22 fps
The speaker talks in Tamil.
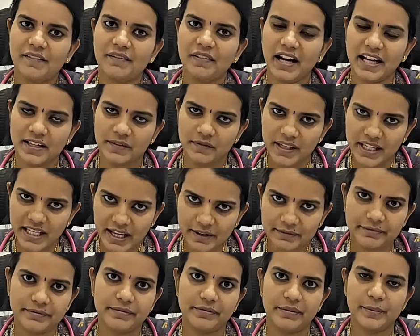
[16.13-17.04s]
ஹேவ்
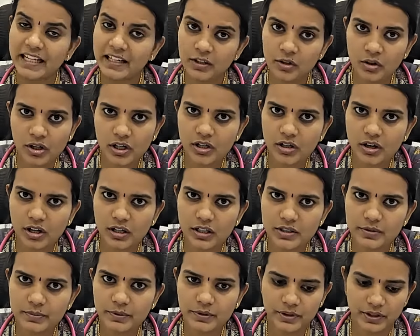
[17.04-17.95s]
ஐவிஎஃப் என்னோட
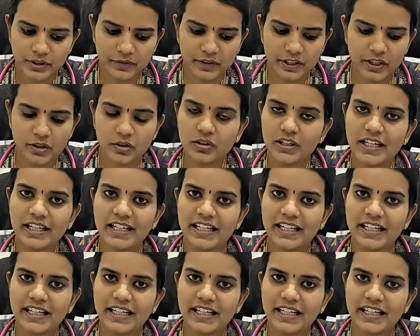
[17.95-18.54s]
நாலேஜ் பொறுத்த வரைக்கும்